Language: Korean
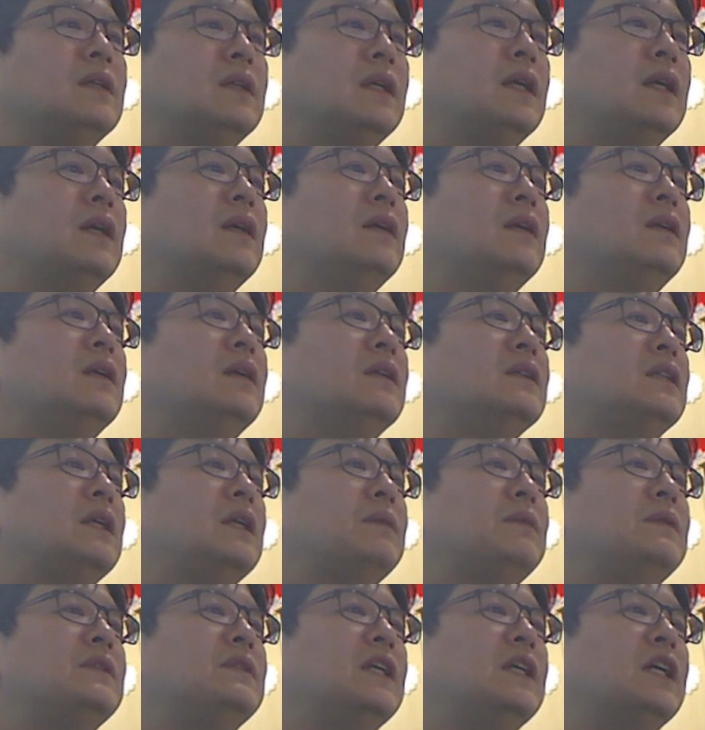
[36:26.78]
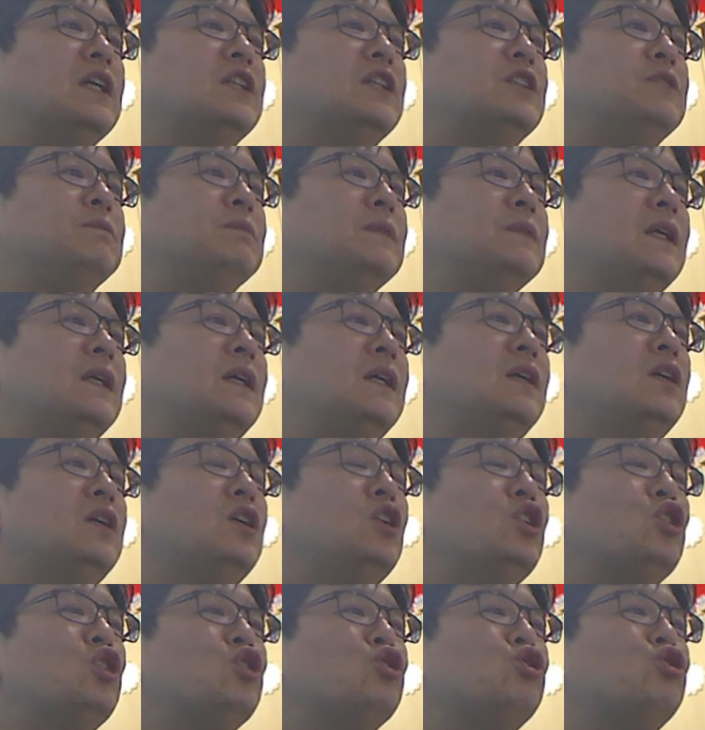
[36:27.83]
예, 세 번째 하겠습니다.
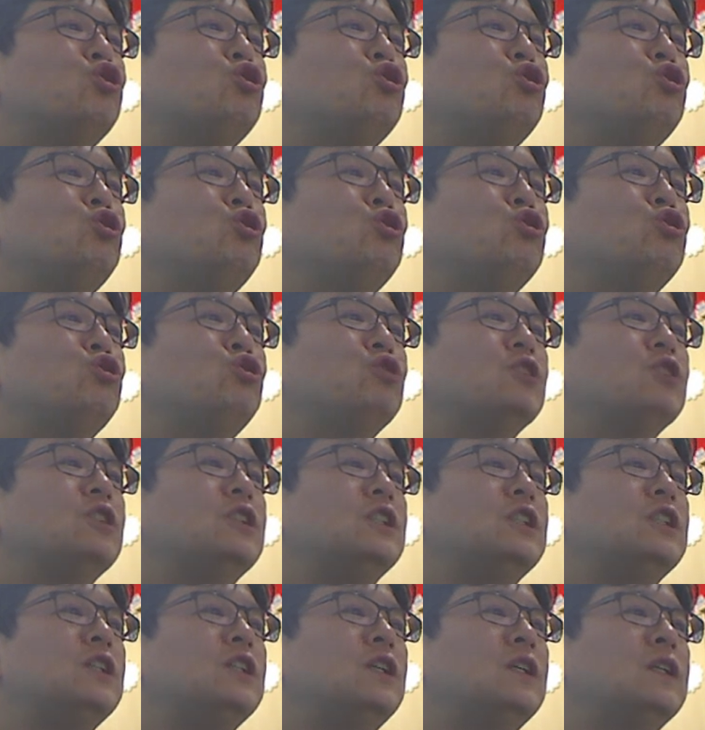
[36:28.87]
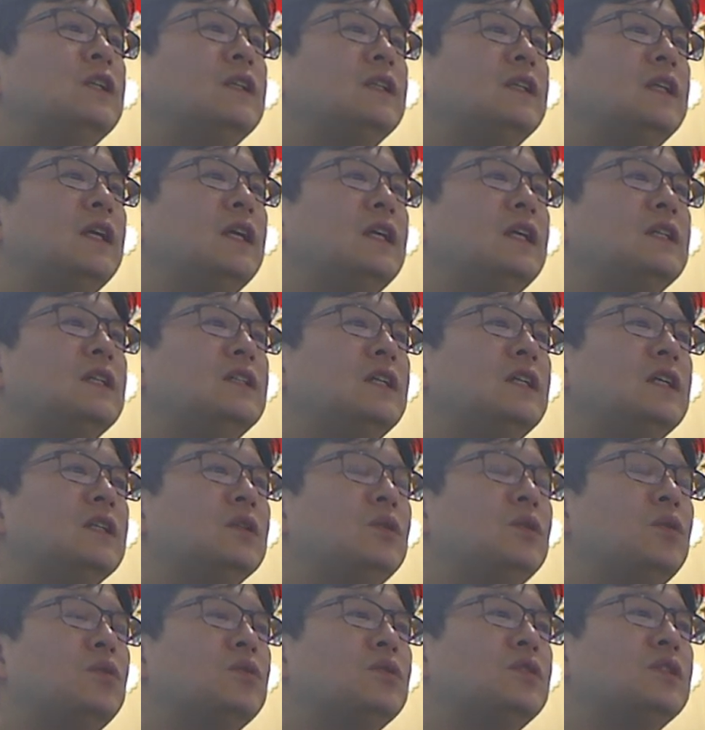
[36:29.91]
수술 중 지혈대에 의한
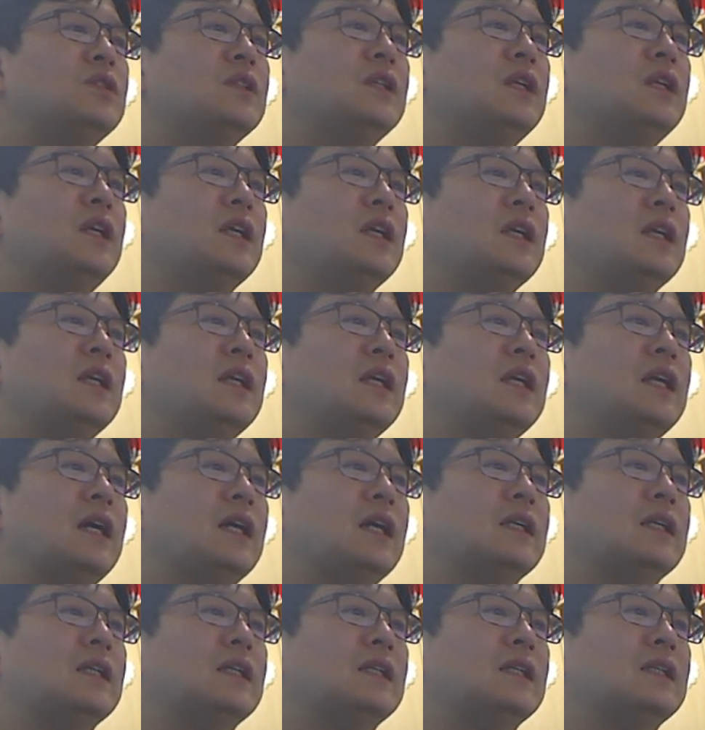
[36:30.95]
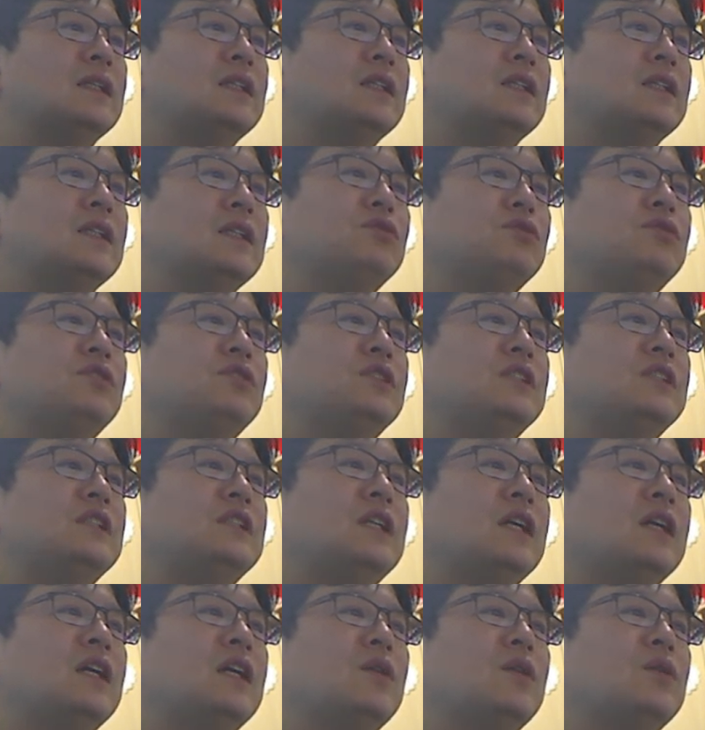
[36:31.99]
통증이 약 수술
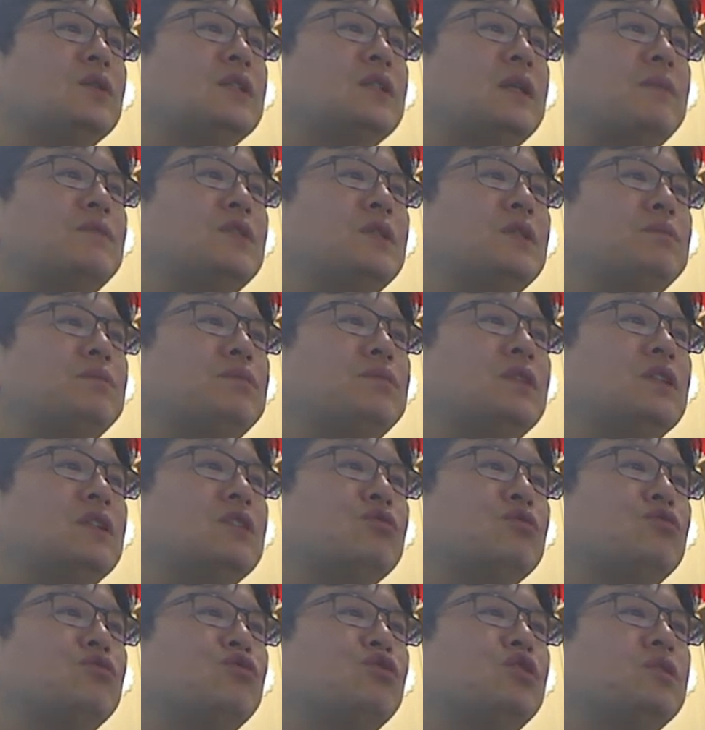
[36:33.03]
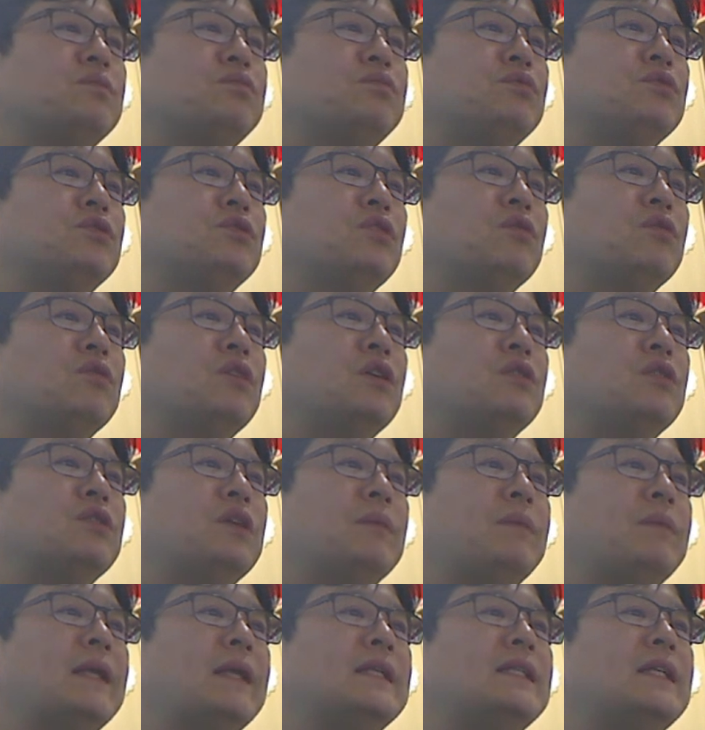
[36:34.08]
시작하고 30분에서 90분 경과 후에
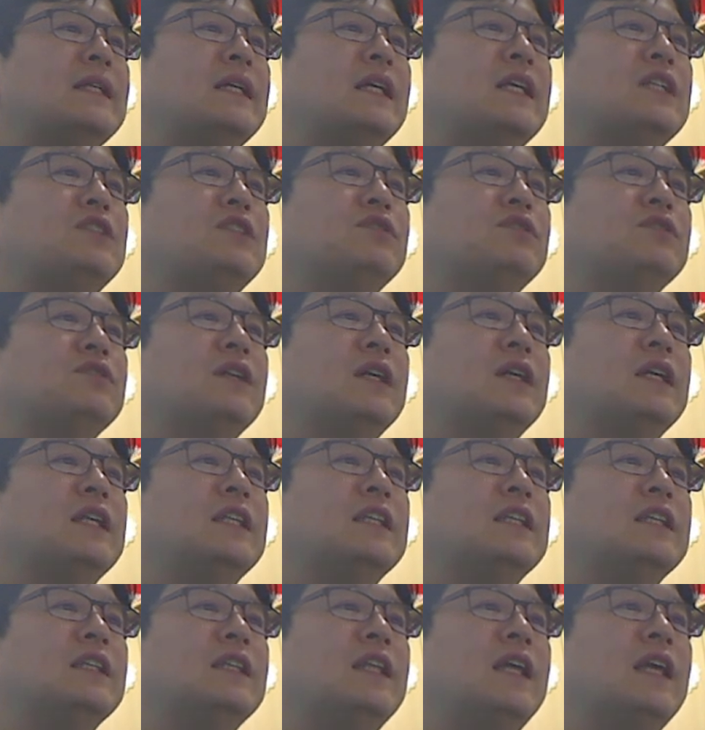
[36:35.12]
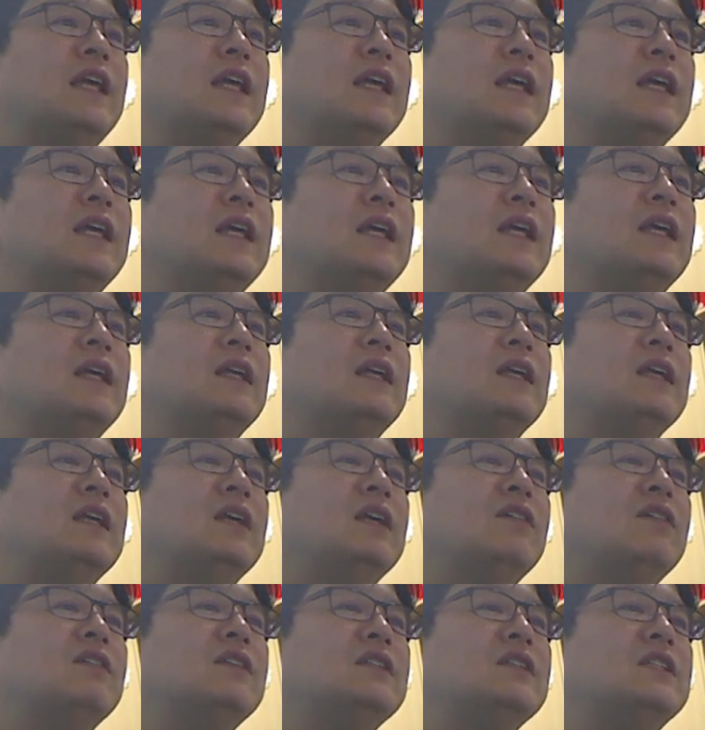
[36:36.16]
발생할 수가 있는데
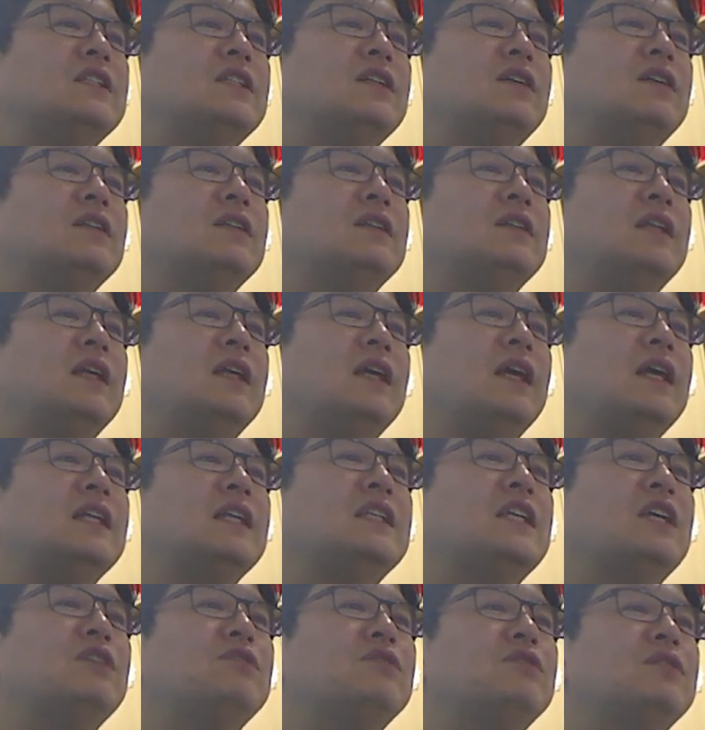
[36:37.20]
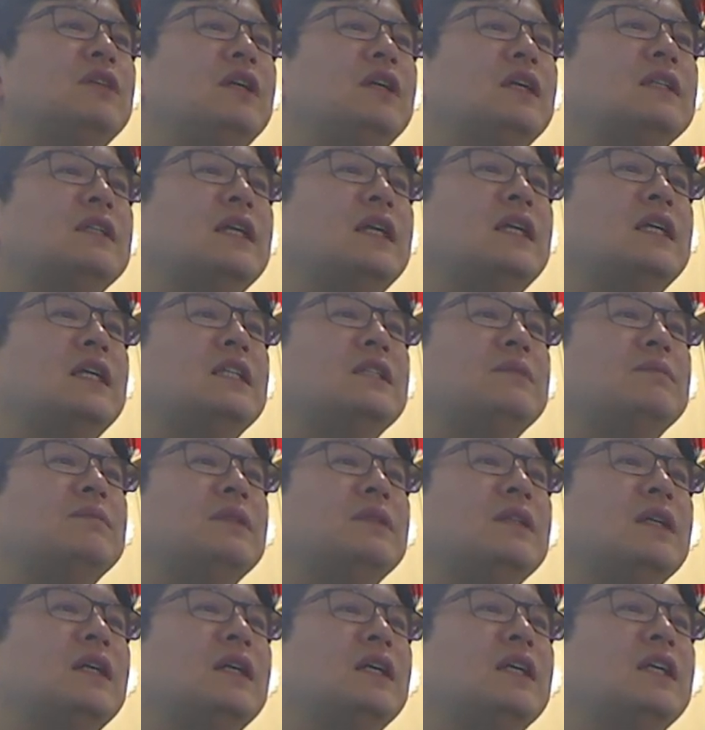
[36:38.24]
이거는 지혈대 해제 후에
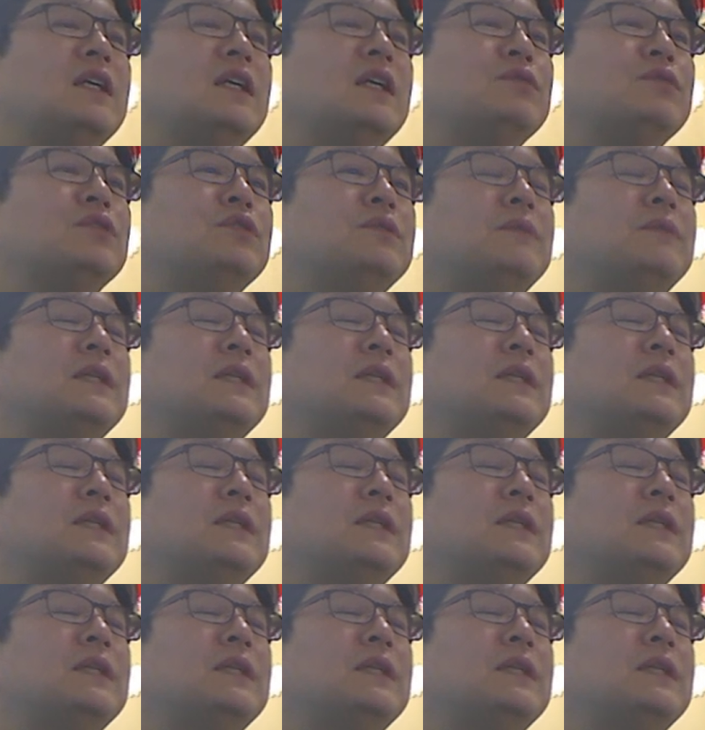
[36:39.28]
사라집니다. 이게 무슨